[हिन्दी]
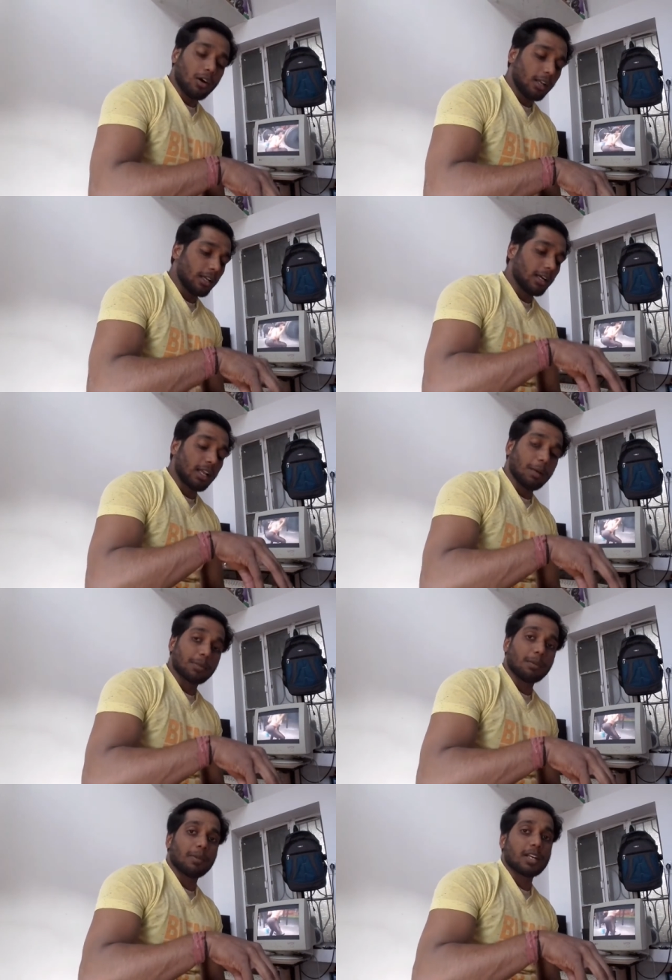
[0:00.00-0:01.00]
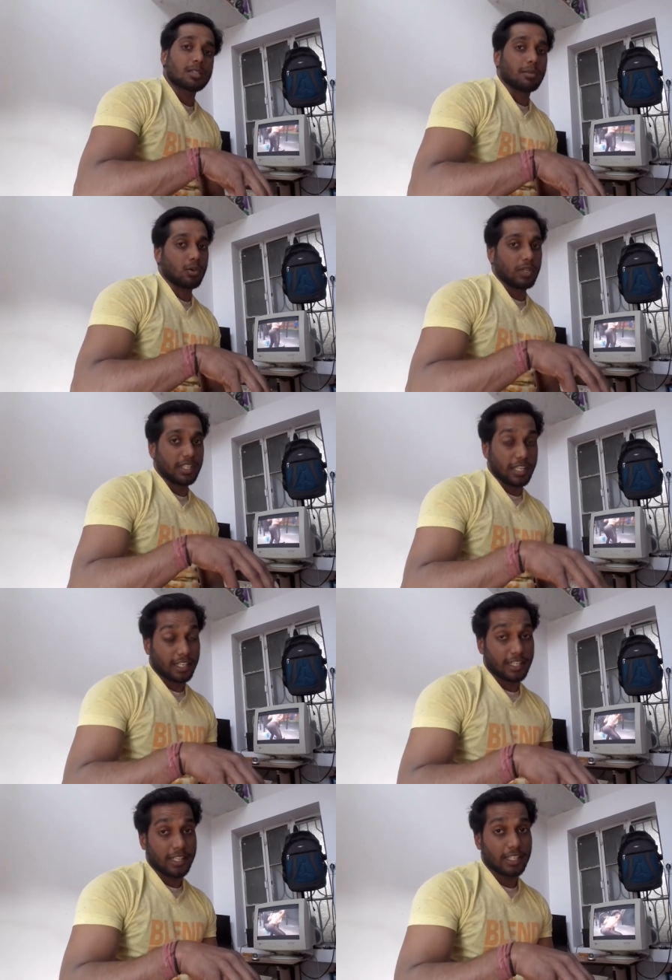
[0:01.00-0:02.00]
और अगर आपके पास में कोई
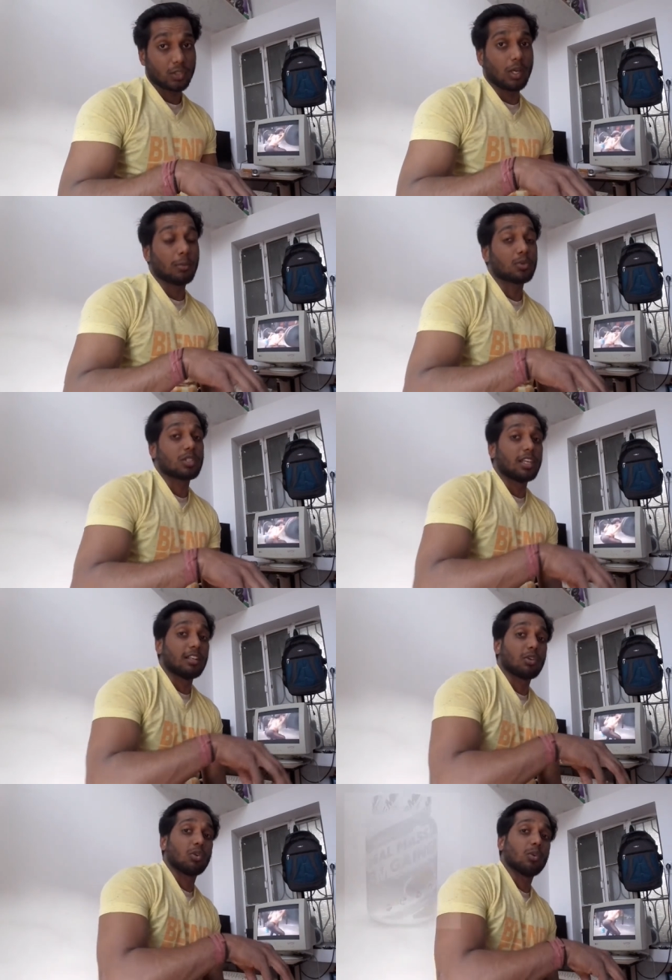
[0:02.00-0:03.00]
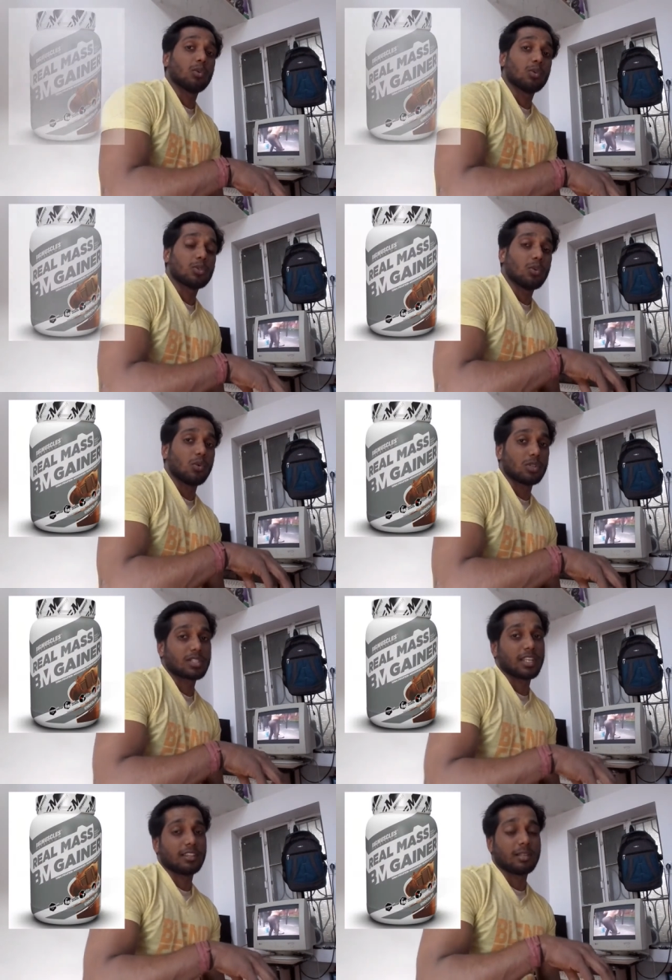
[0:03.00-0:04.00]
गेनर है तो आप उस गेनर को उस
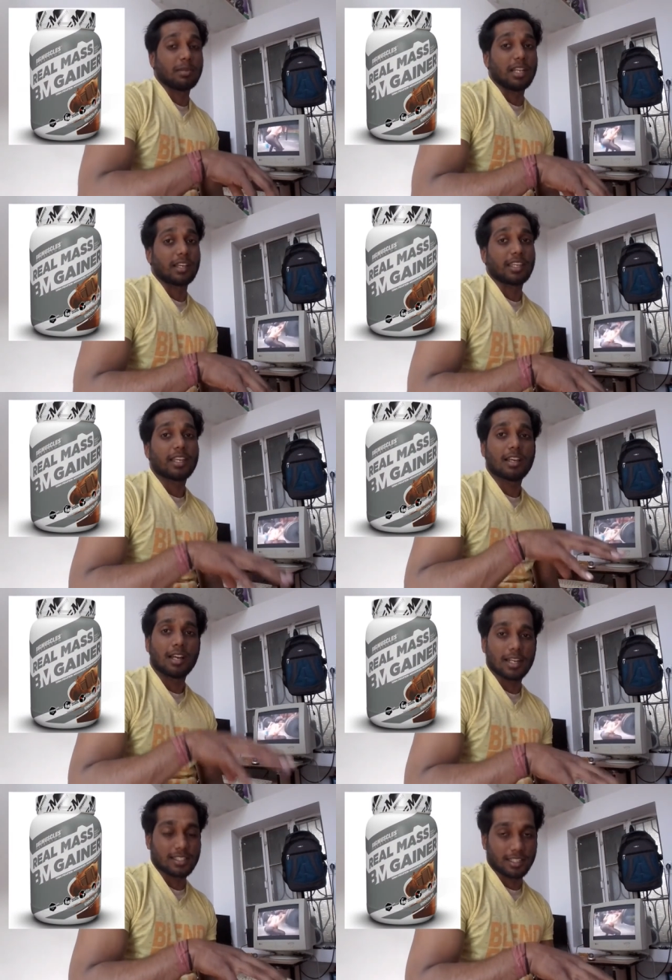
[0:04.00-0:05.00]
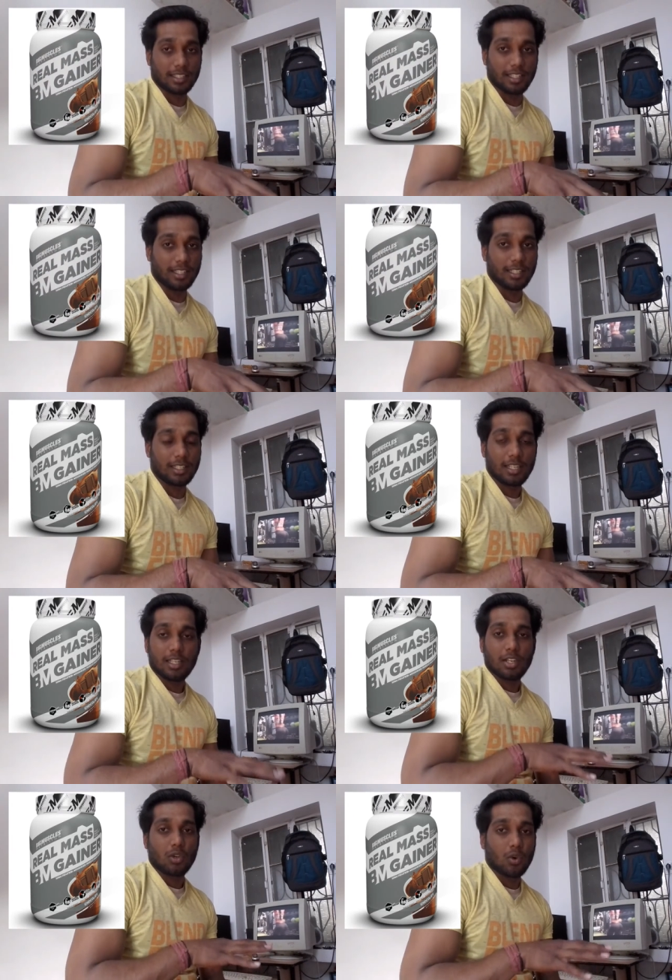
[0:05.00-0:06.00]
ओट्स के अंदर मिला के खा सकते हैं
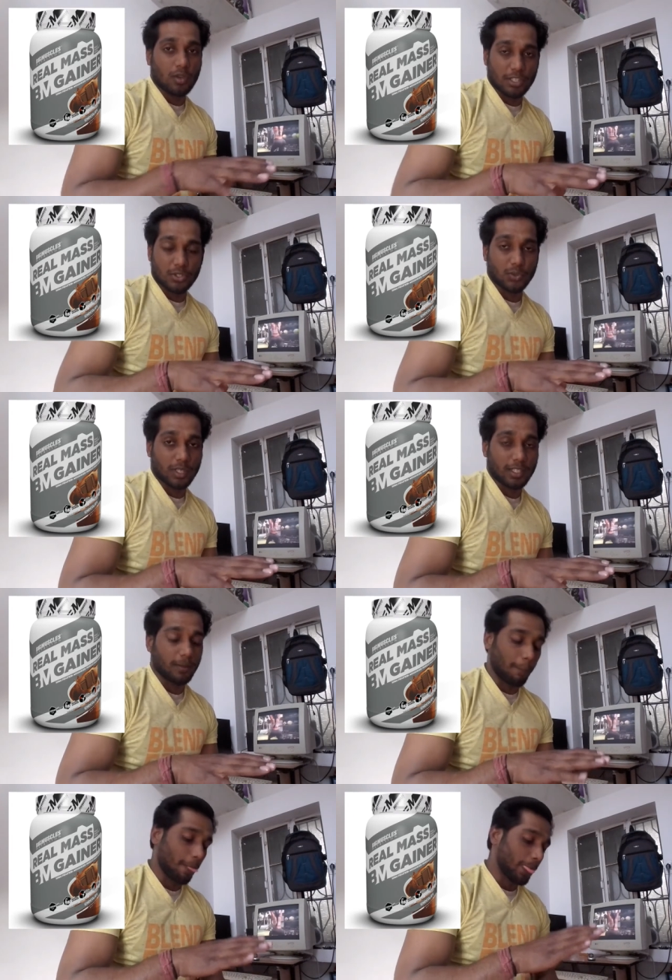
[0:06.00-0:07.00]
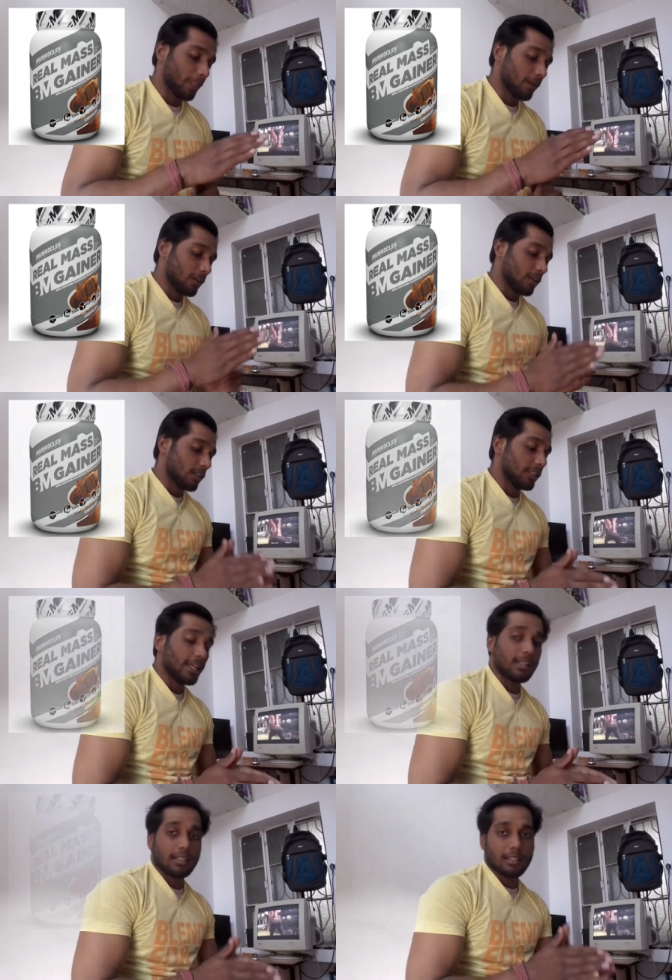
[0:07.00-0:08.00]
कोई इशू नहीं है
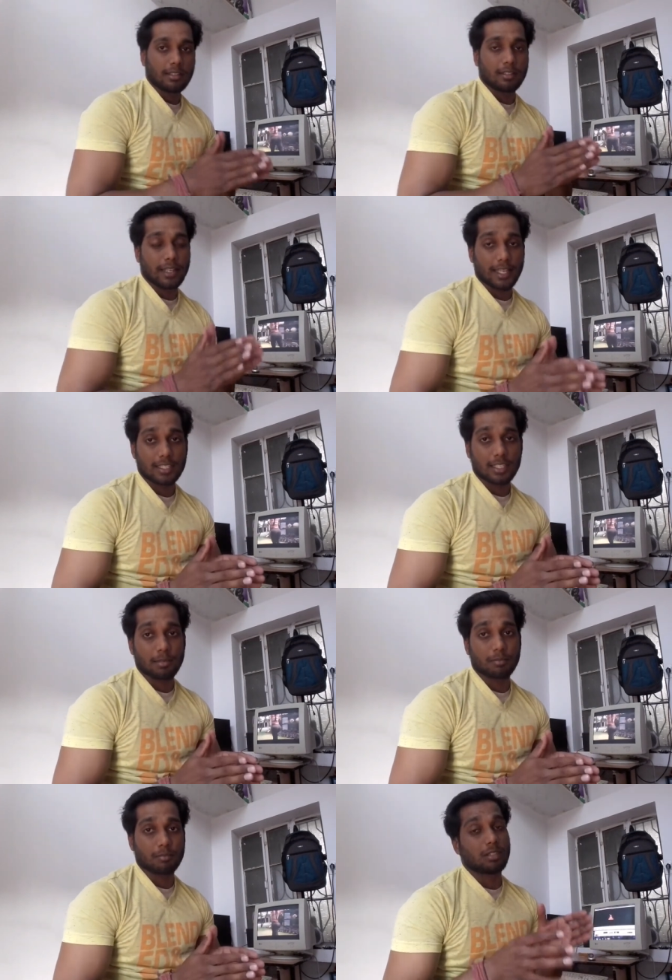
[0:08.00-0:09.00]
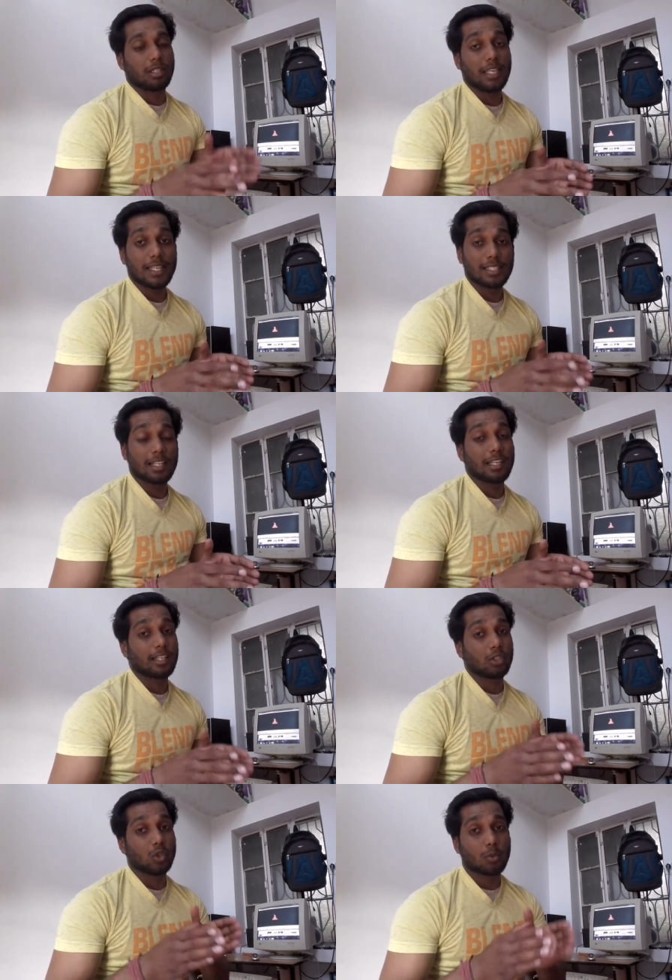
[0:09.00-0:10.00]
देन नेक्स्ट हम एक से
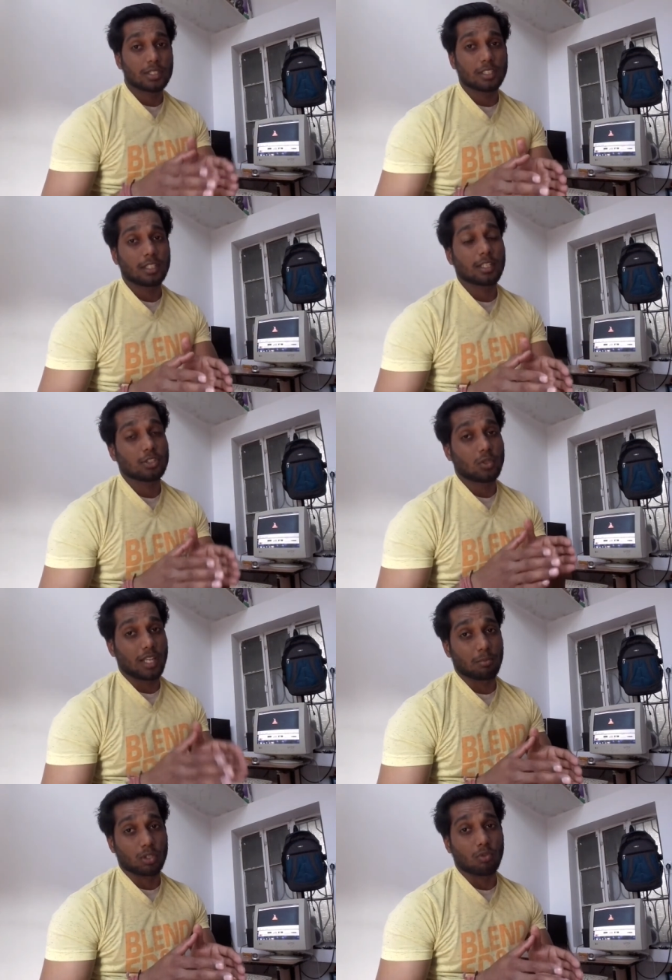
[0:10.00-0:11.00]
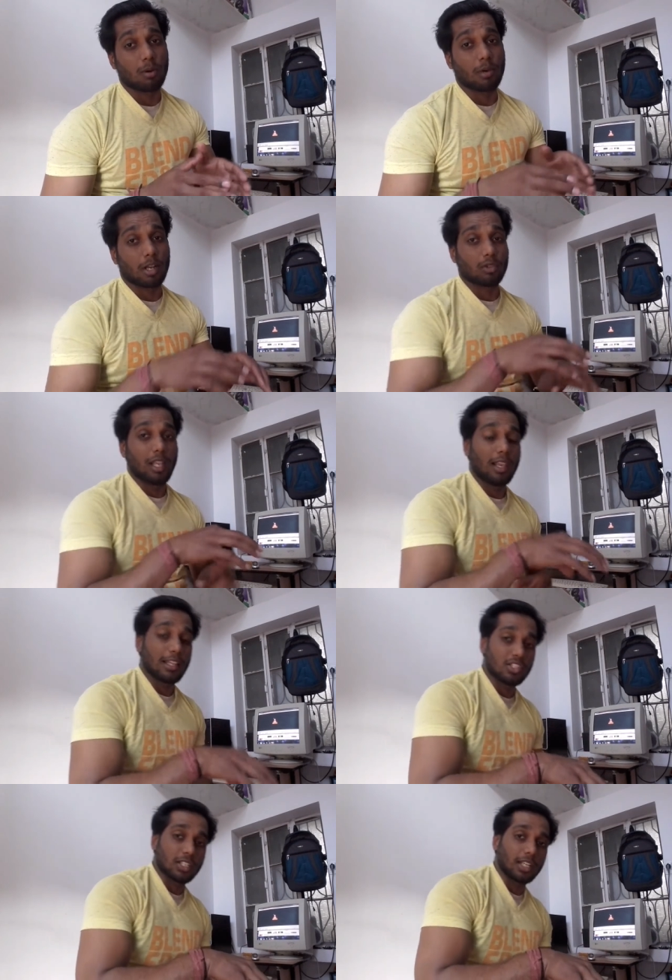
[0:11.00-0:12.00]
लेकर दो बजे तक का जो टाइम होता है वो हमारा होता है
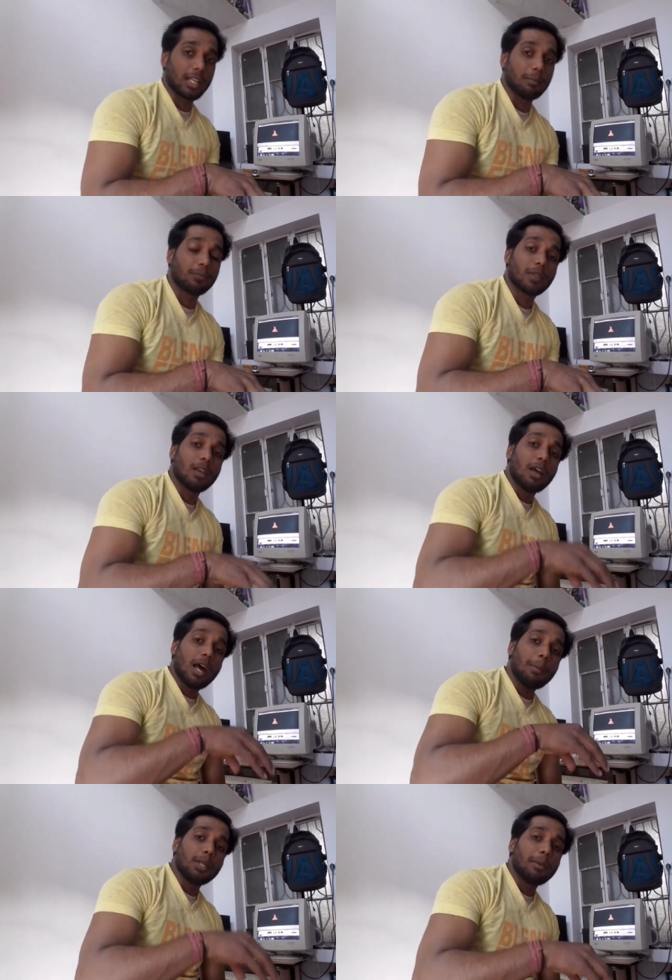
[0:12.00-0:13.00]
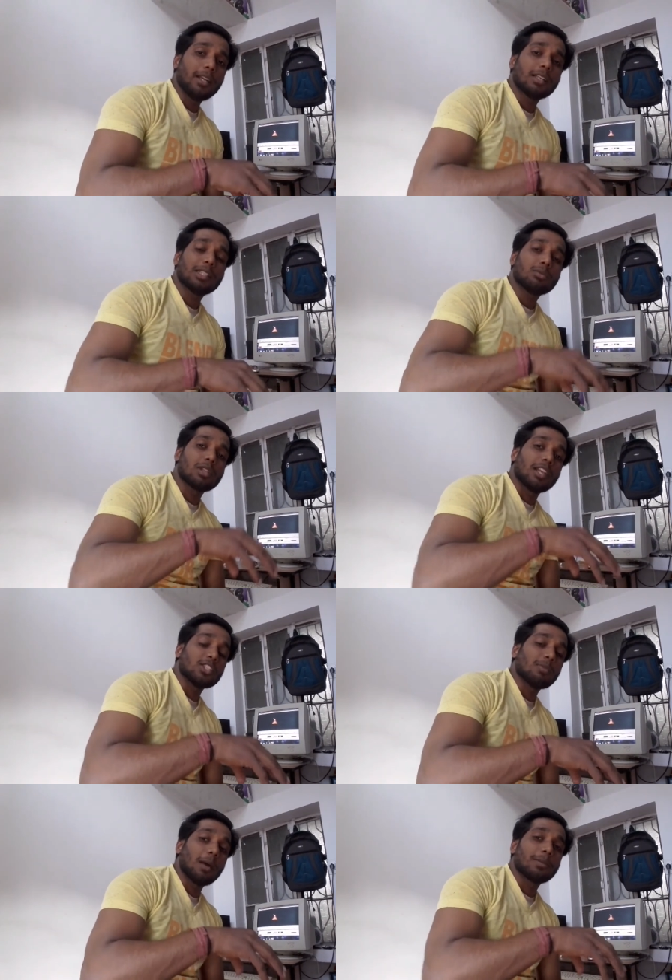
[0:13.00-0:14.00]
लंच का टाइम अब डिपेंड करता है उस
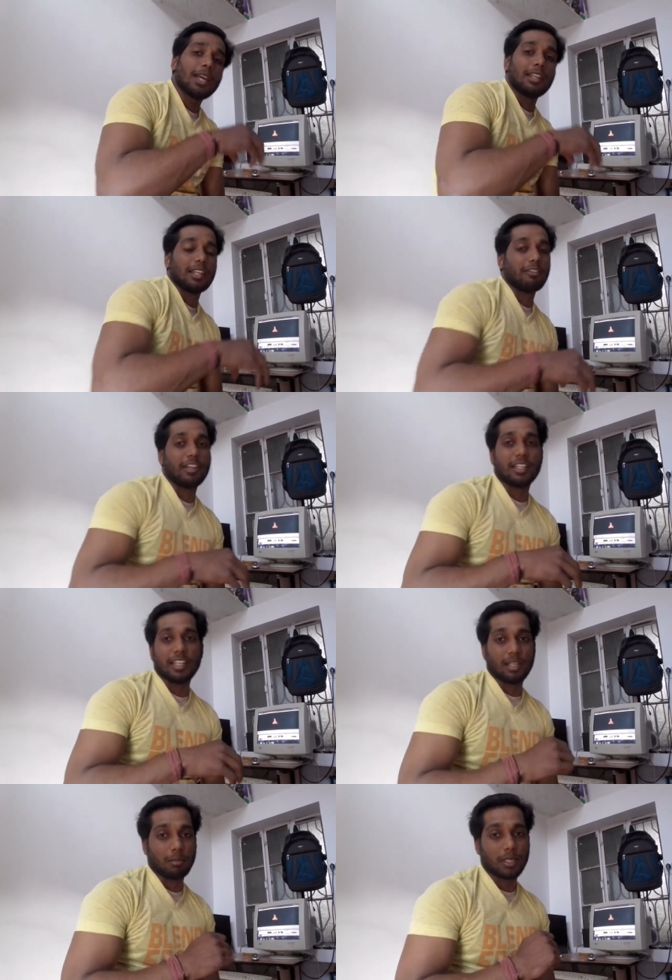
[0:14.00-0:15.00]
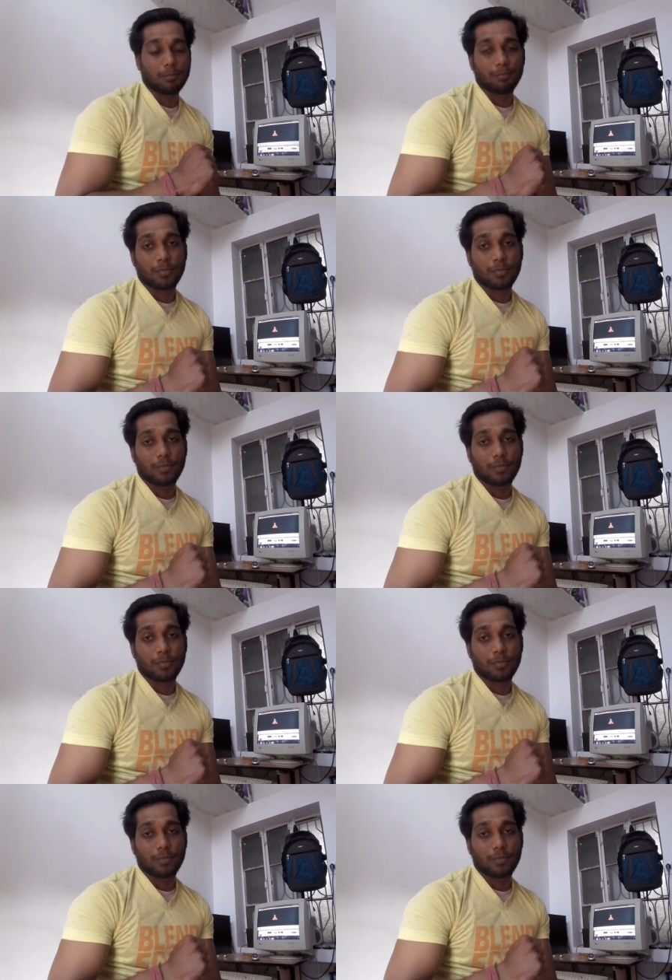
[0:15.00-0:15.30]
लंच में आप क्या ले रहे हैं वेट गेन में